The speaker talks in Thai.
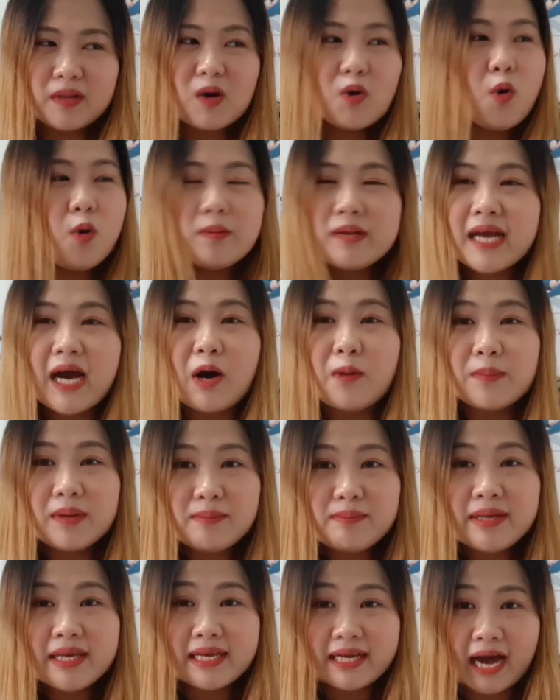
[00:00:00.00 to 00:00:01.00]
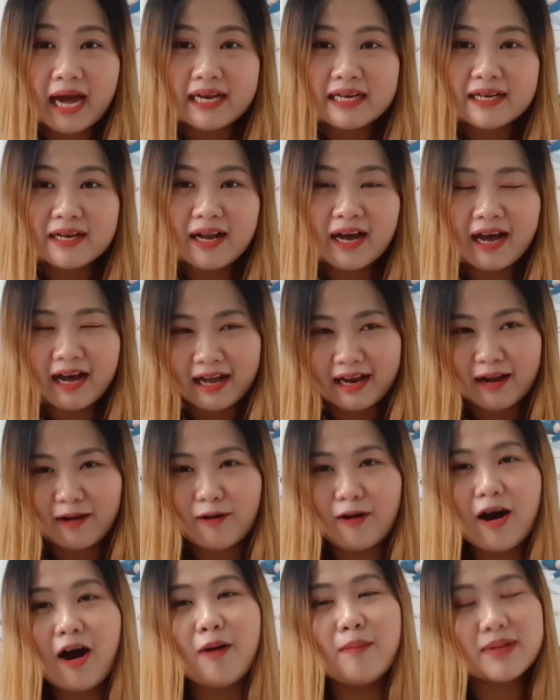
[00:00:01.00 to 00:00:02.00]
รูปที่เขาไม่มีกันนะคะ แล้ว
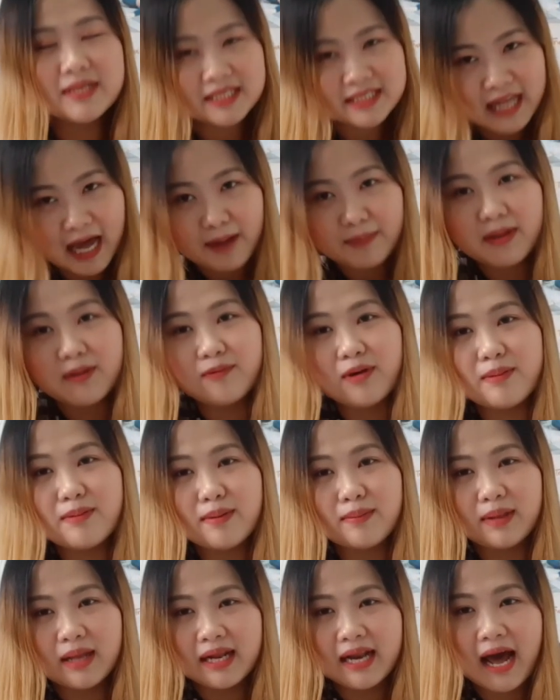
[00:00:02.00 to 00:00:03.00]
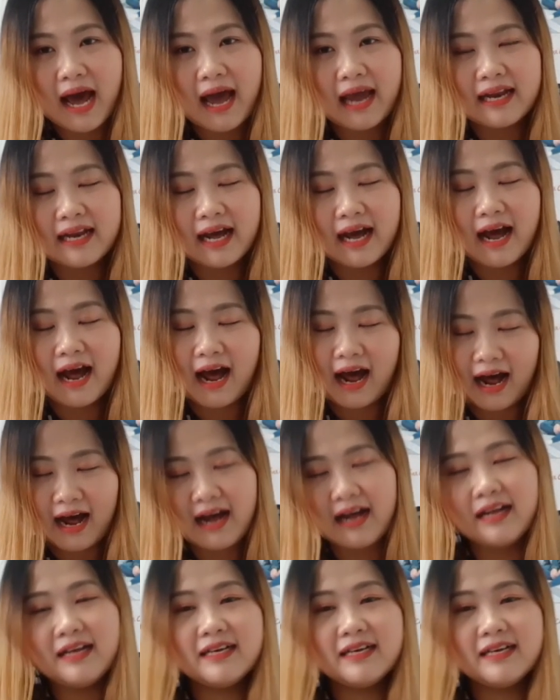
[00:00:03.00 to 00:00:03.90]
ก็เอามาสตาร์ฟเก็บไว้แบบนี้ได้นะคะ